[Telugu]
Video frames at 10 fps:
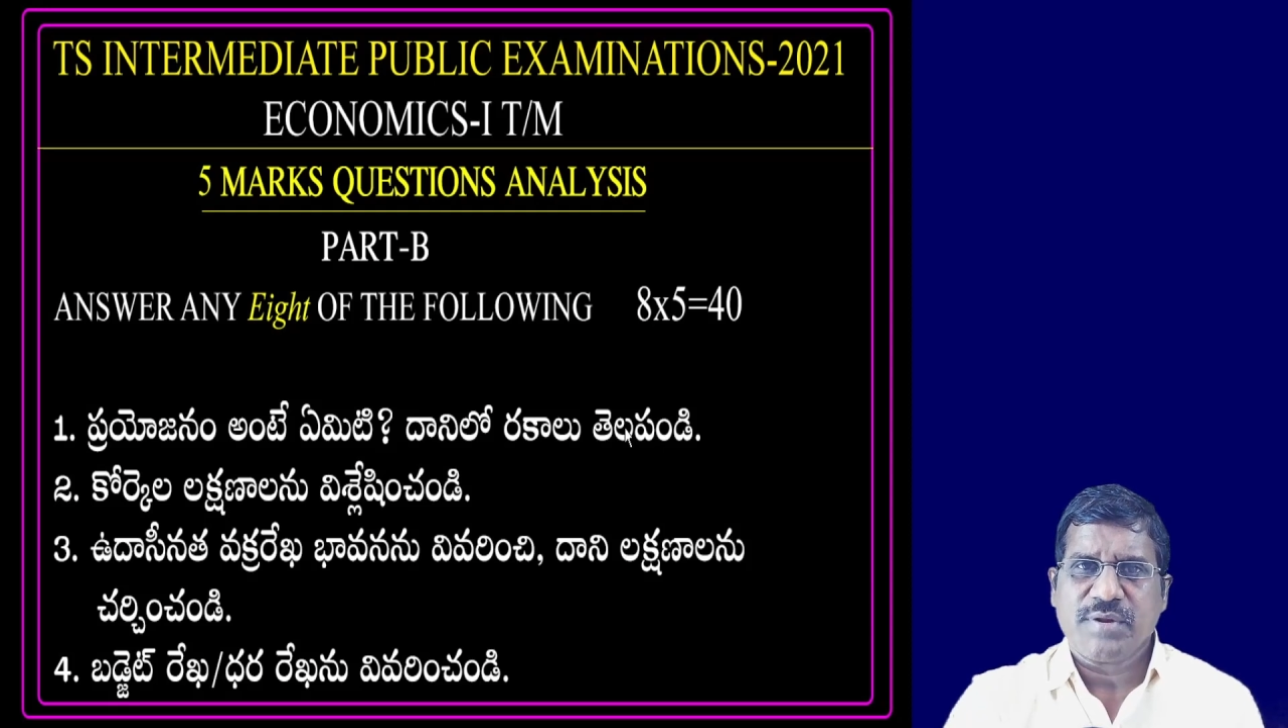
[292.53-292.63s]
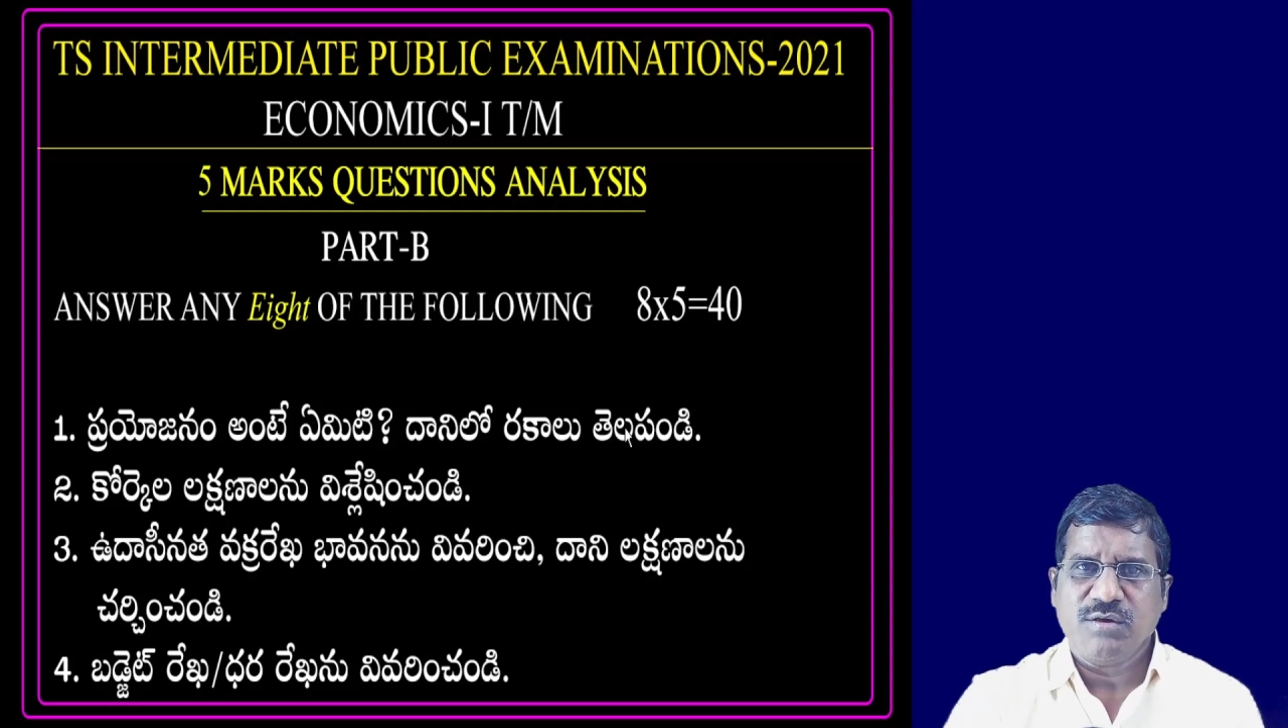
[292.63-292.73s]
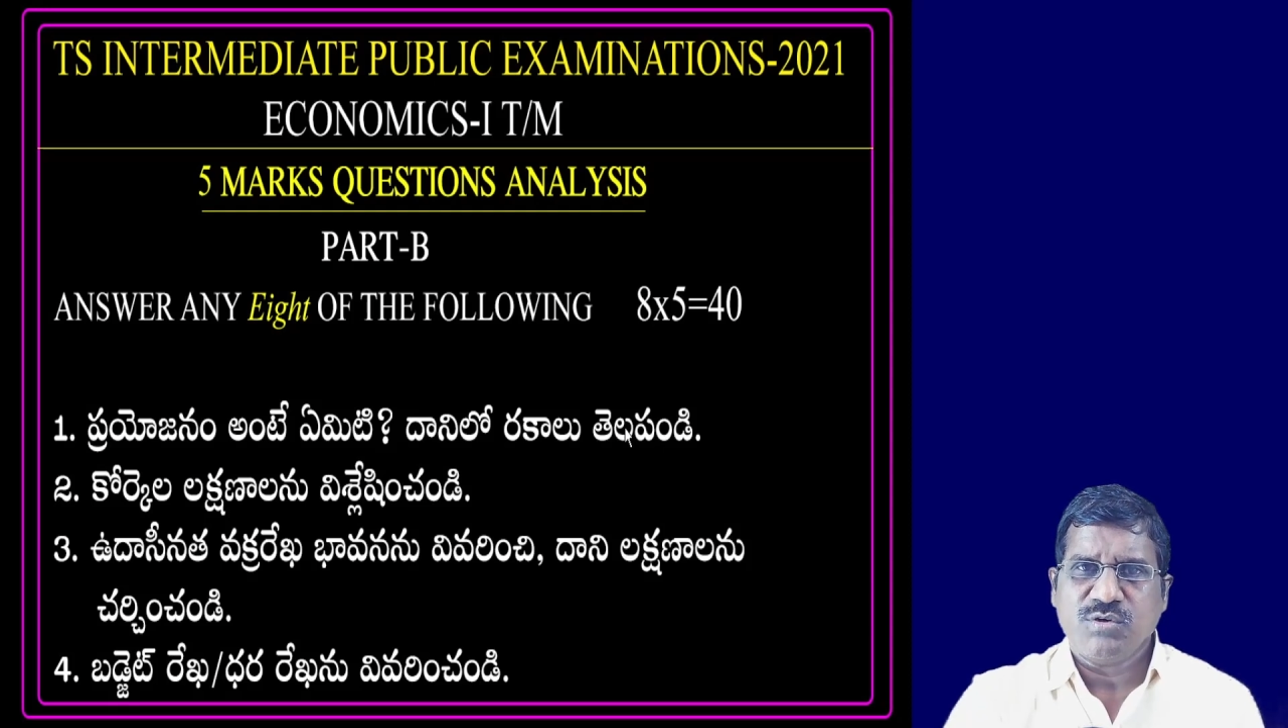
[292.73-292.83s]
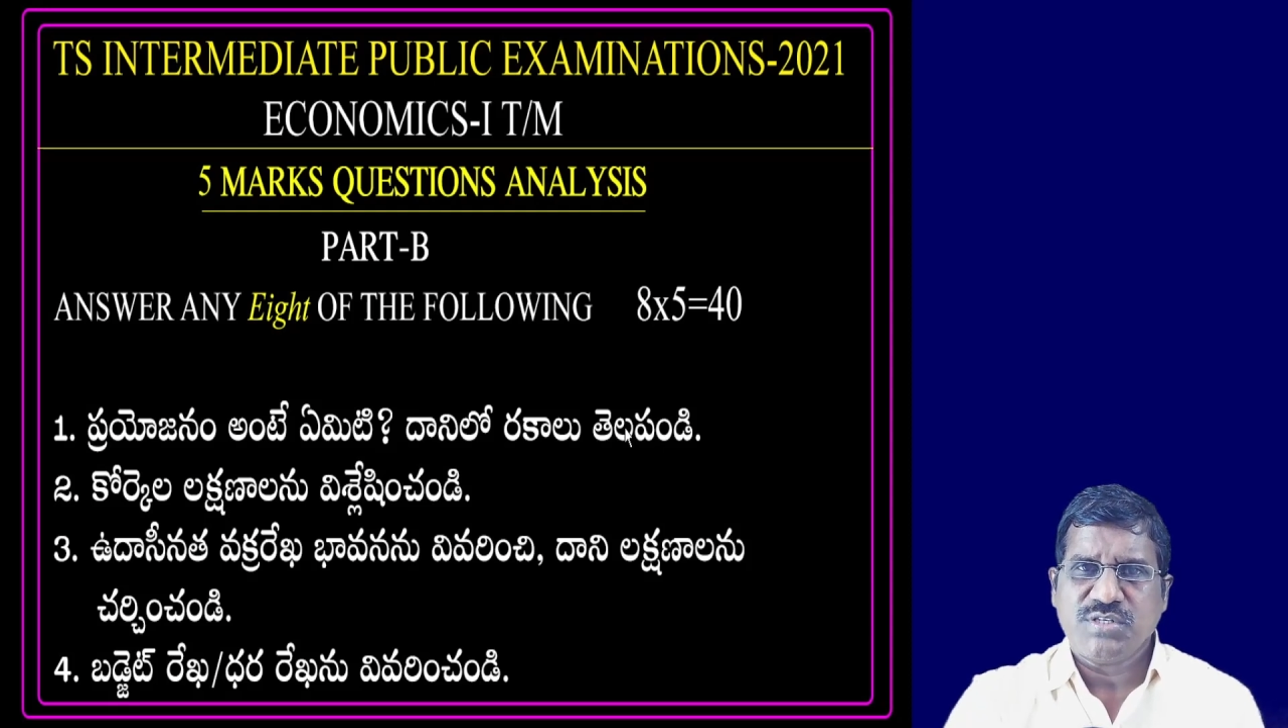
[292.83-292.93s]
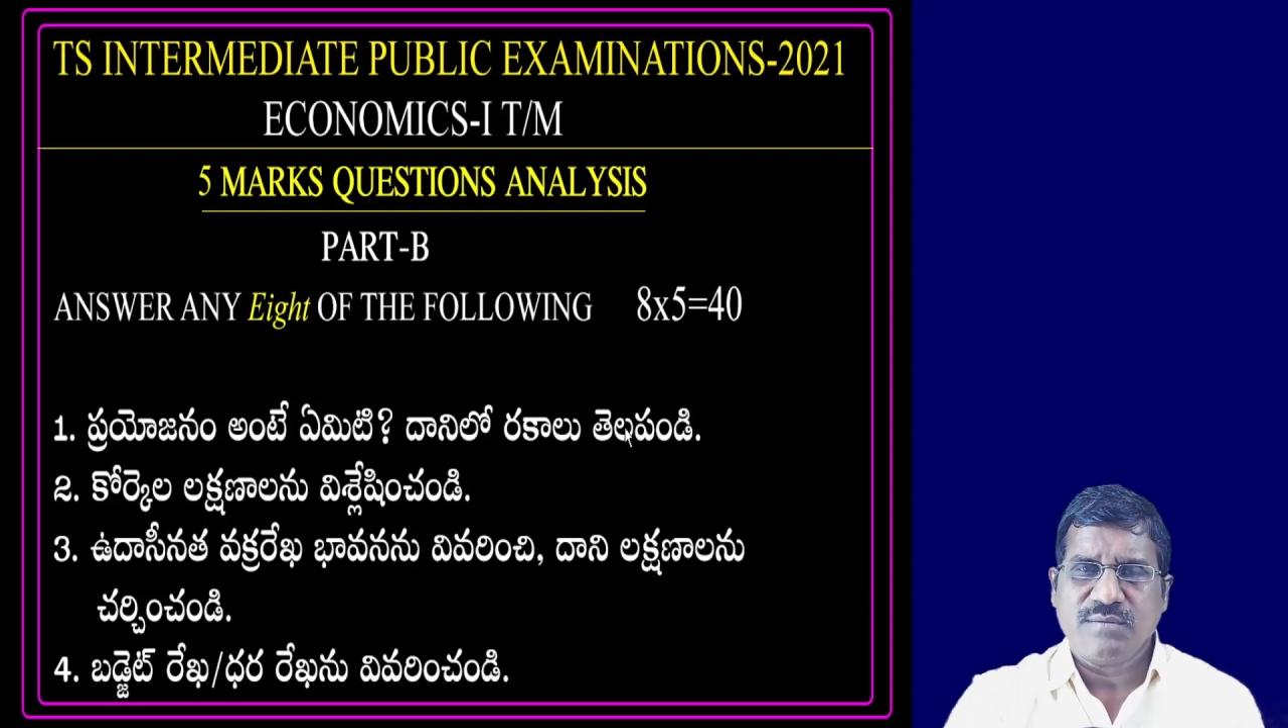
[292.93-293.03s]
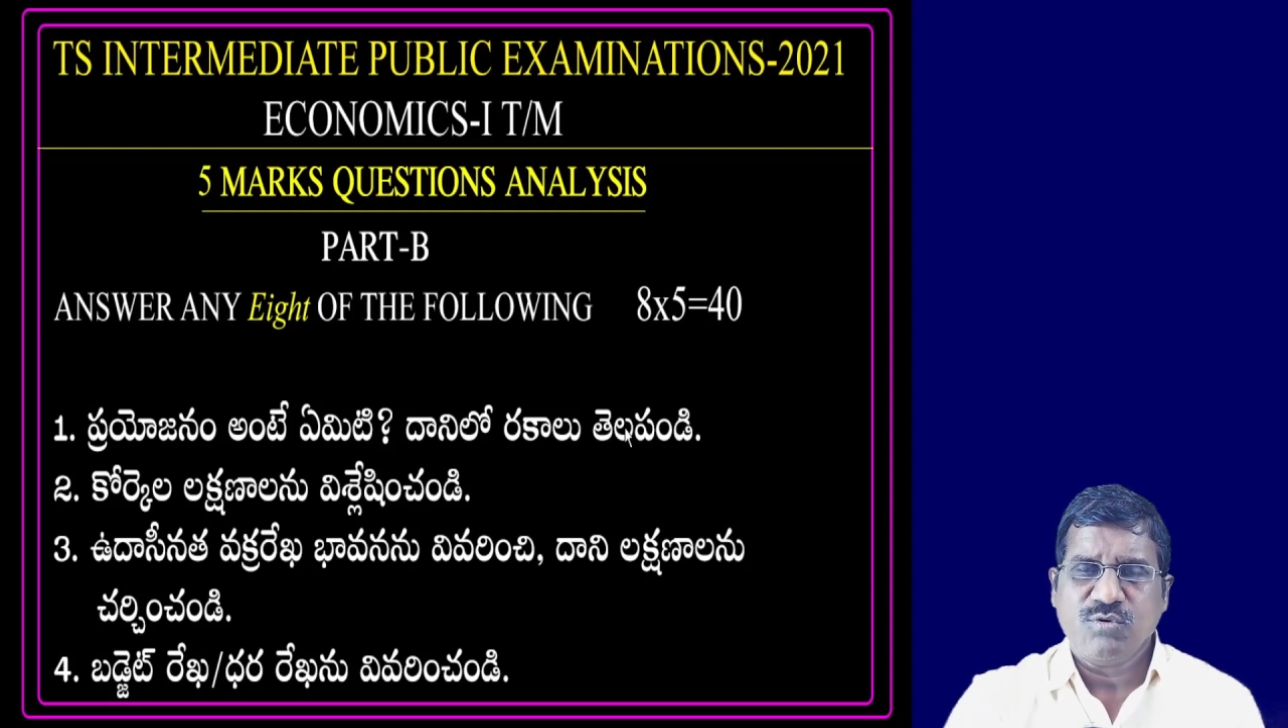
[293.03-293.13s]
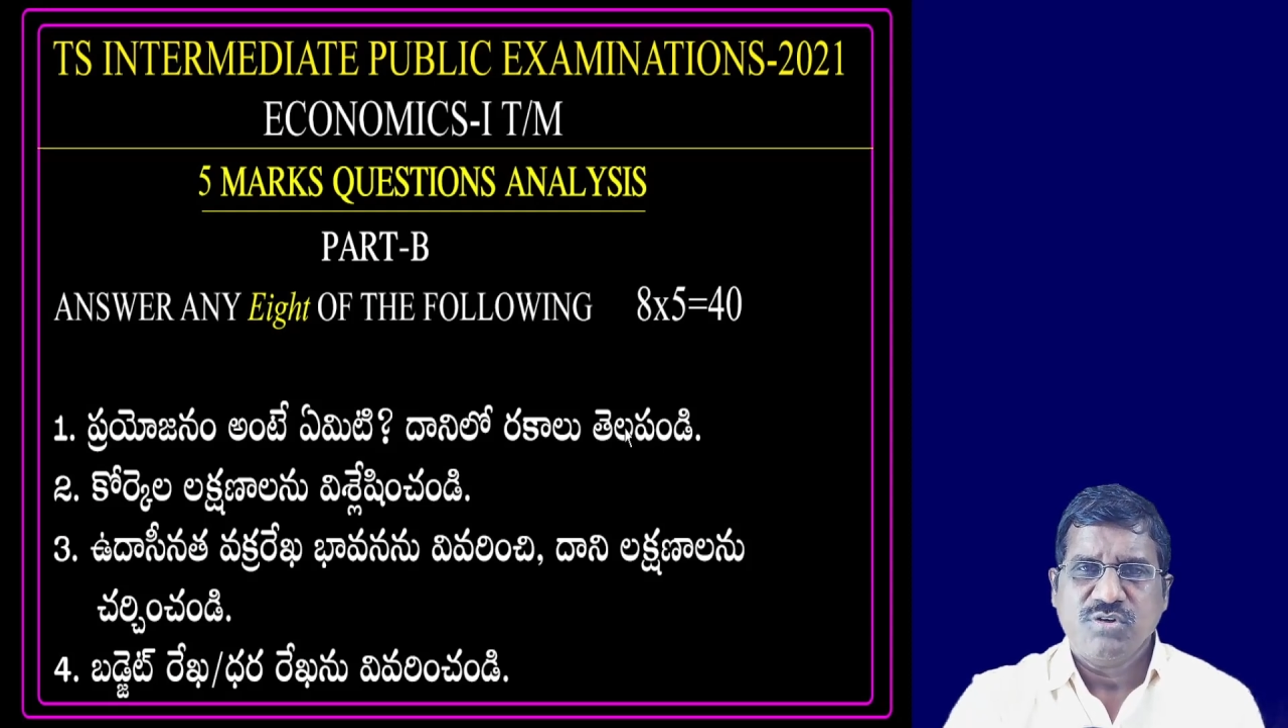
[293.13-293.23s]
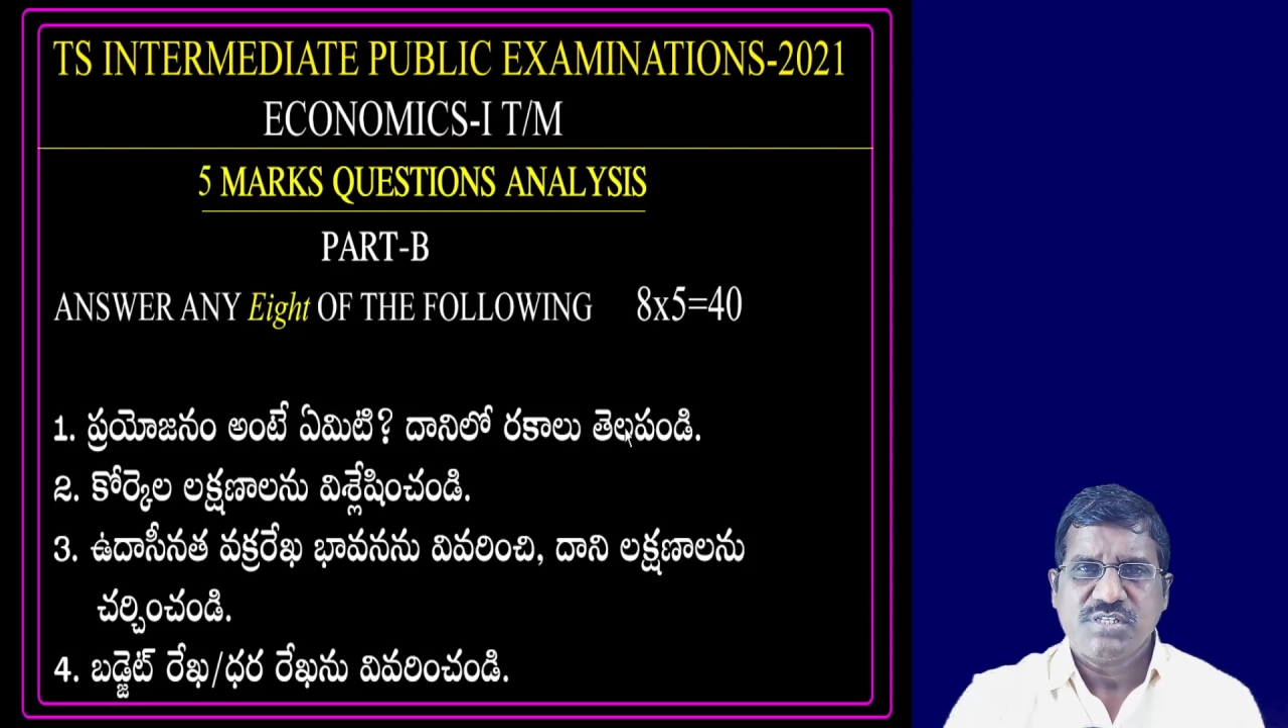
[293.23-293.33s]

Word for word: ప్రయోజనము